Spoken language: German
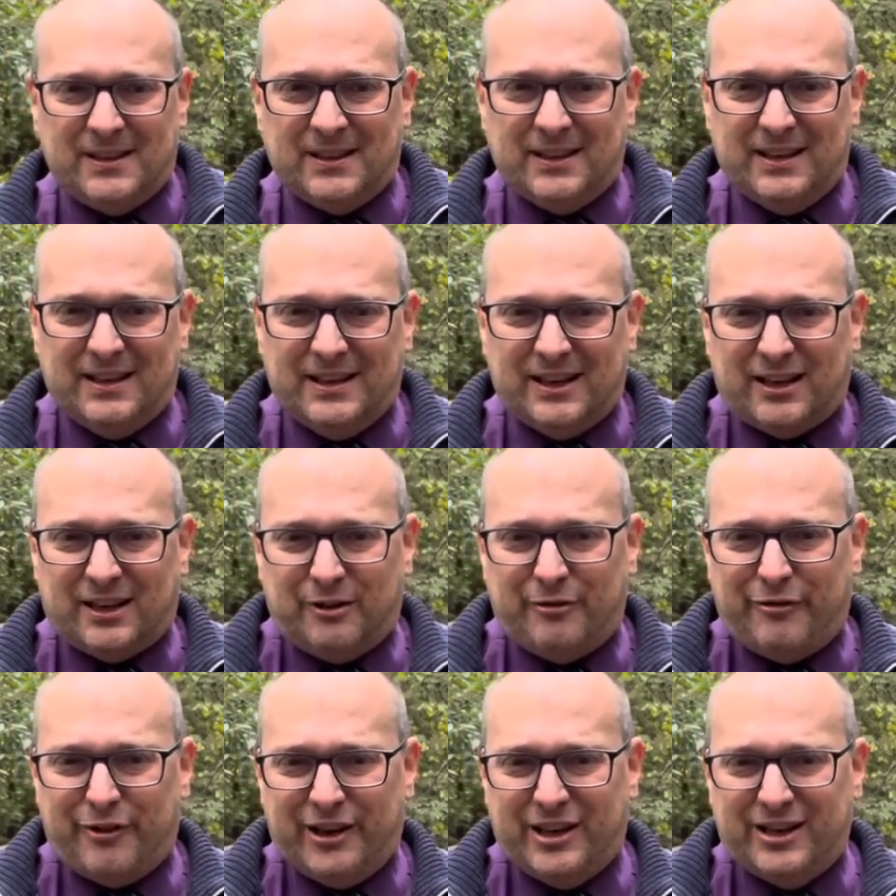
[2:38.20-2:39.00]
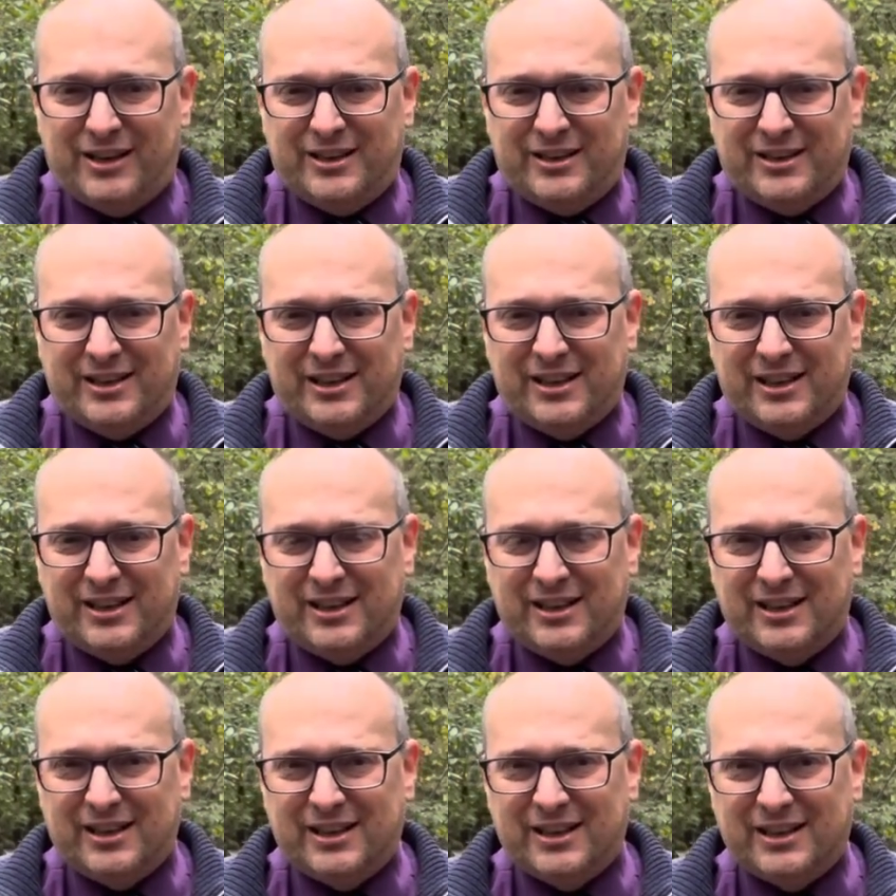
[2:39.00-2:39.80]
Lehrer fehlen,
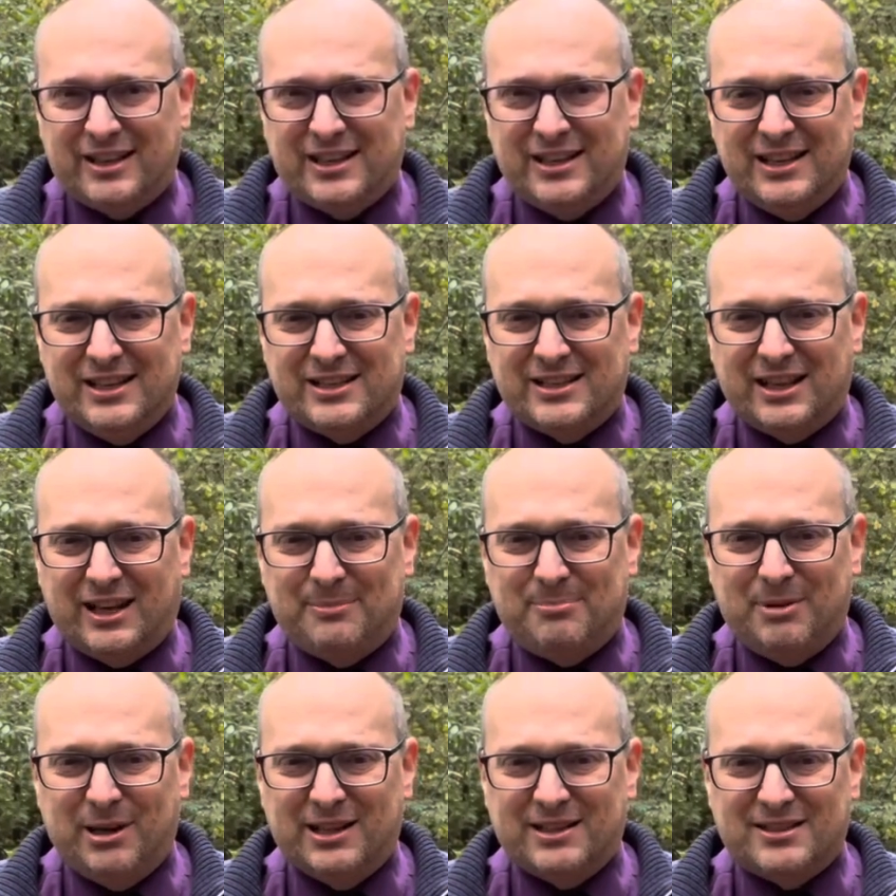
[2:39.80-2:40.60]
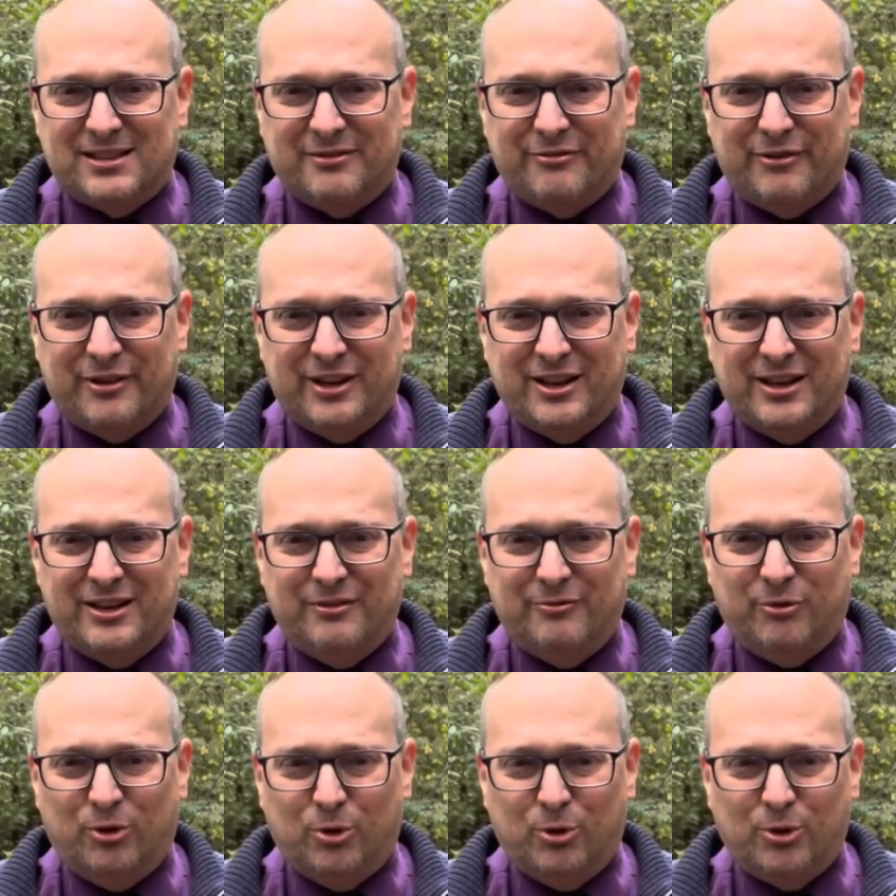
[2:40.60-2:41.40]
Kita-Plätze
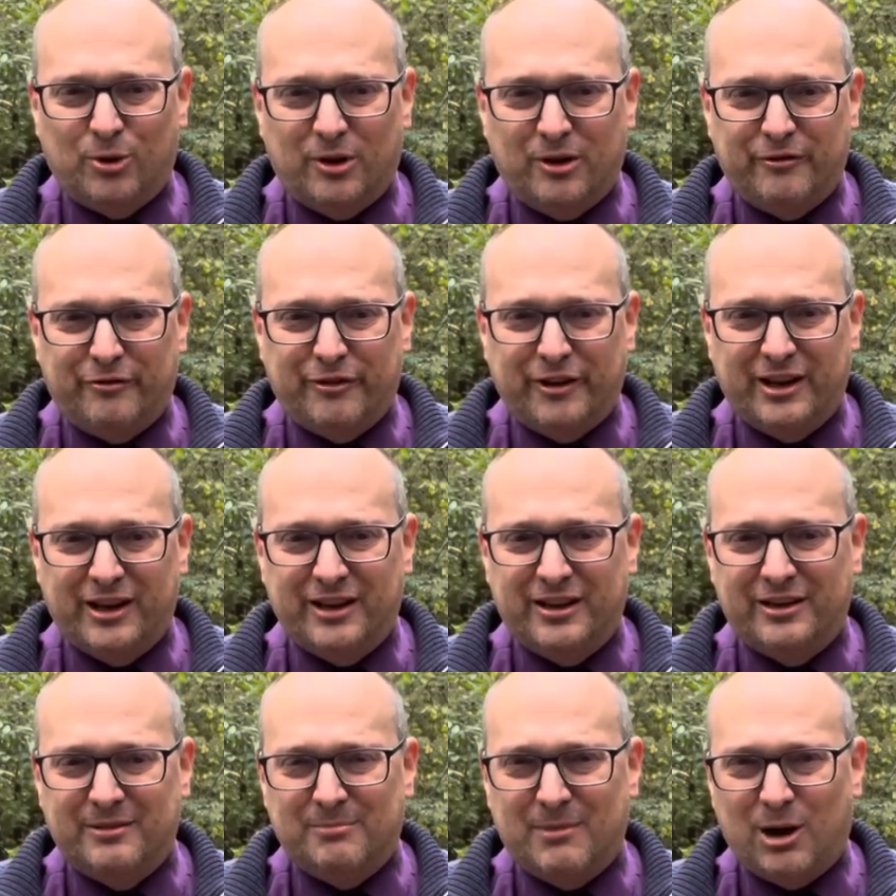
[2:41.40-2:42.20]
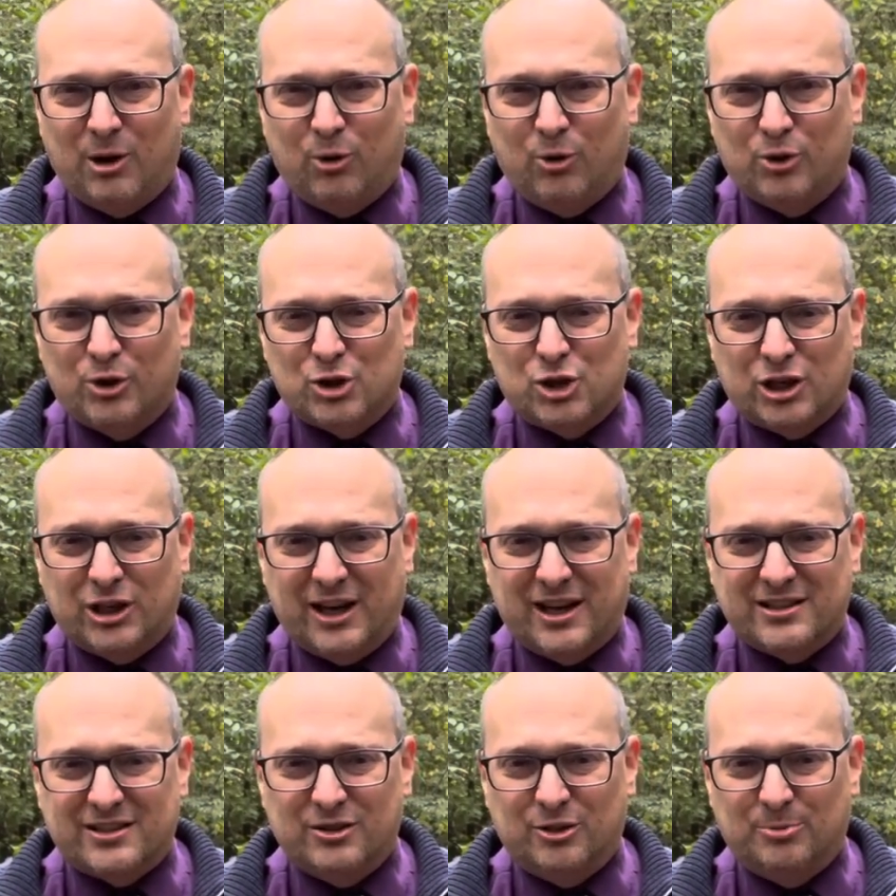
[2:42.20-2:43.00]
fehlen, Wohnungen fehlen, marode
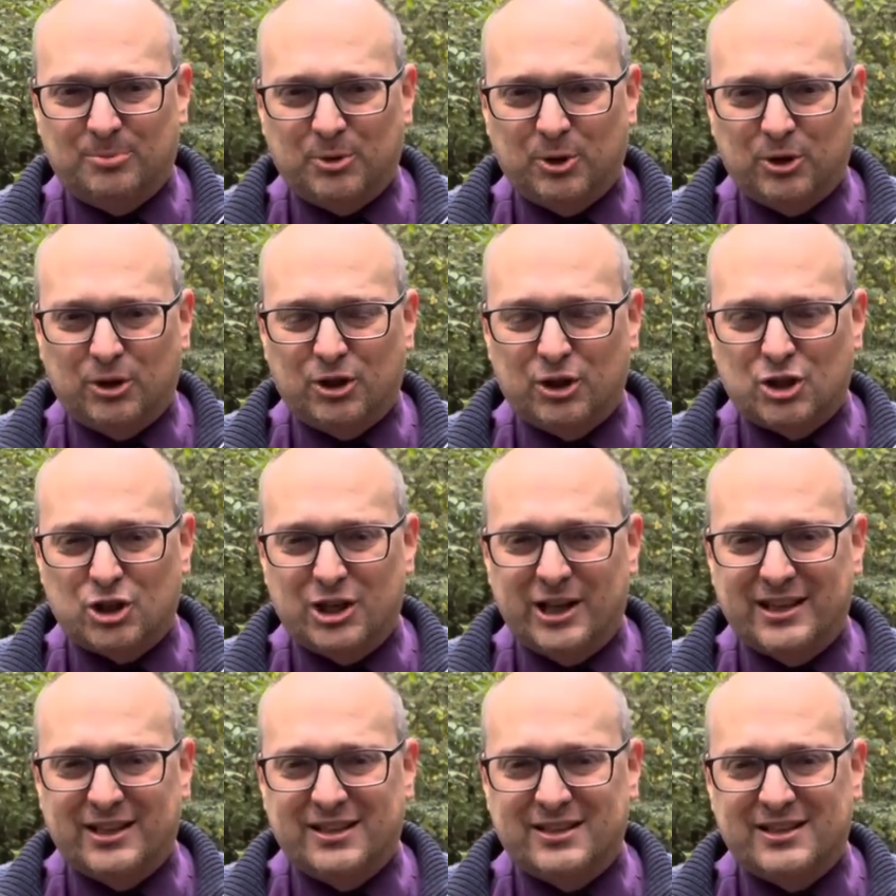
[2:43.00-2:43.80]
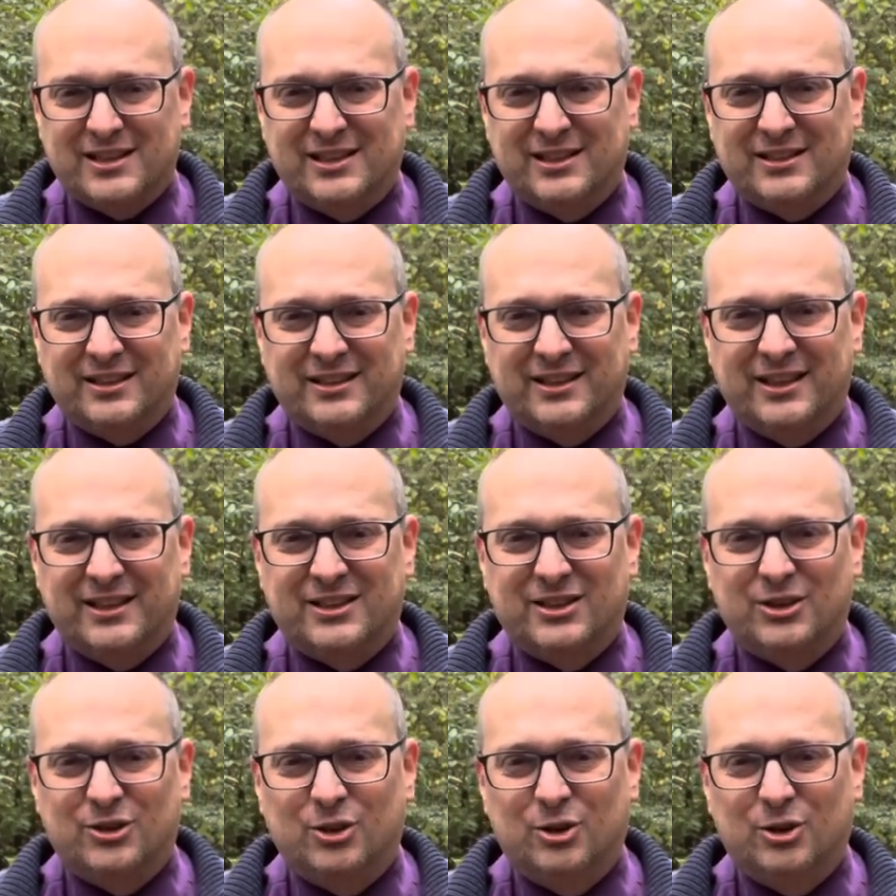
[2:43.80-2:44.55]
Straßen und Brücken, schlechtes Internet,